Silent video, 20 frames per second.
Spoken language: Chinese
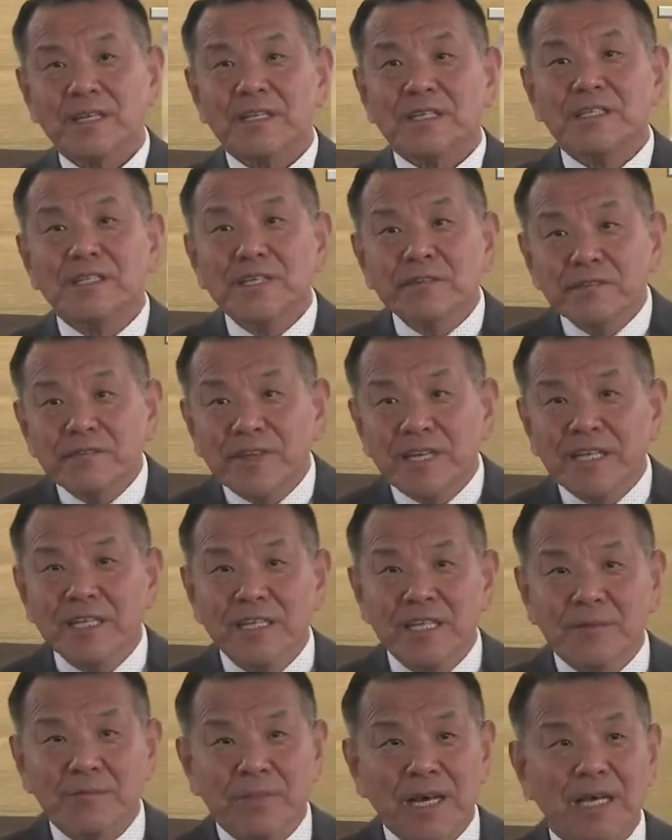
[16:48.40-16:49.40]
因为
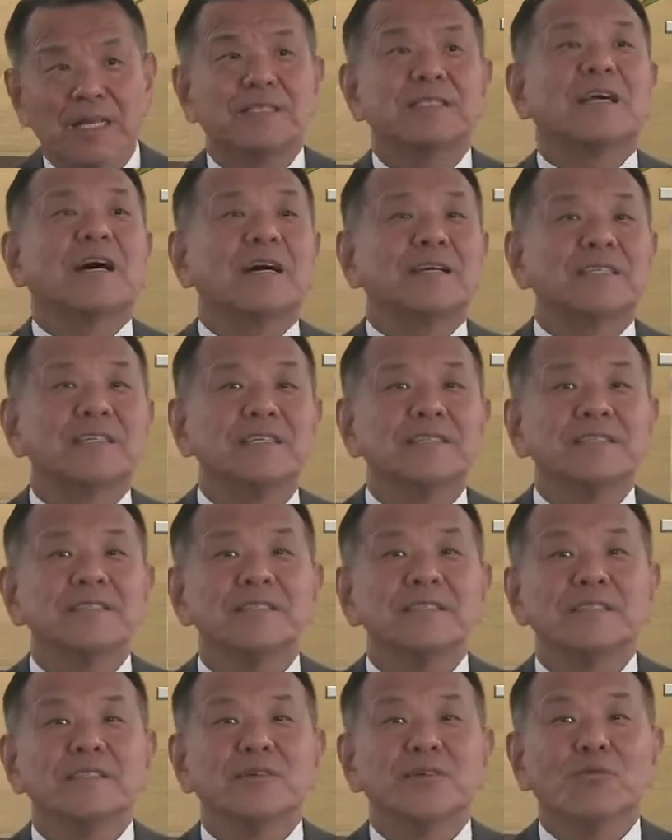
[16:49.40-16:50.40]
你拜假神，
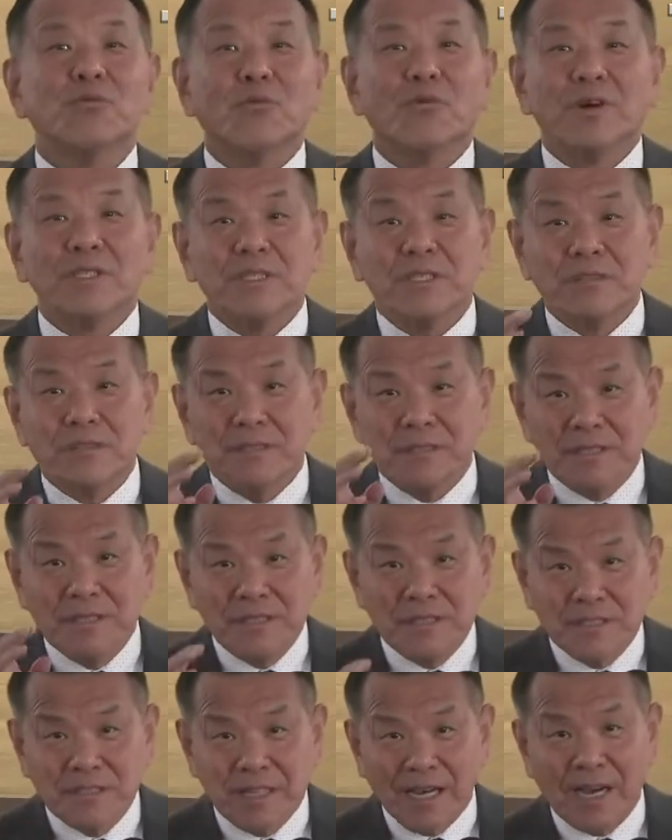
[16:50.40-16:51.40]
我就
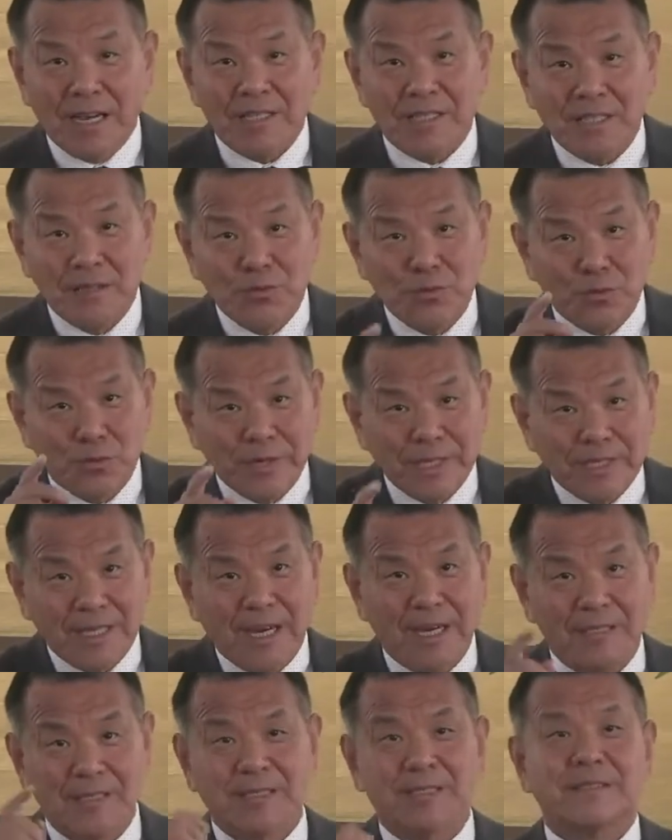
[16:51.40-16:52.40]
以假神回
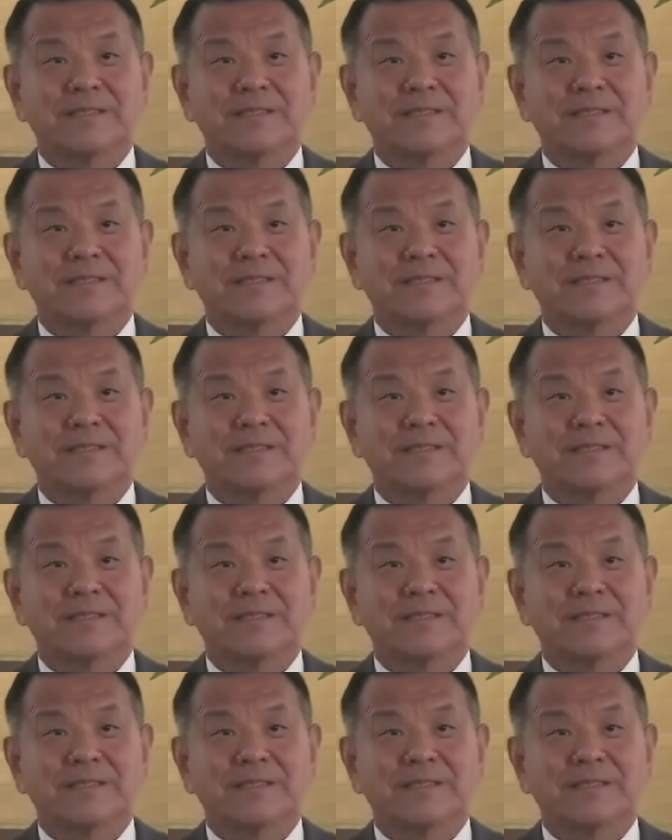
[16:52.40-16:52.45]
答你。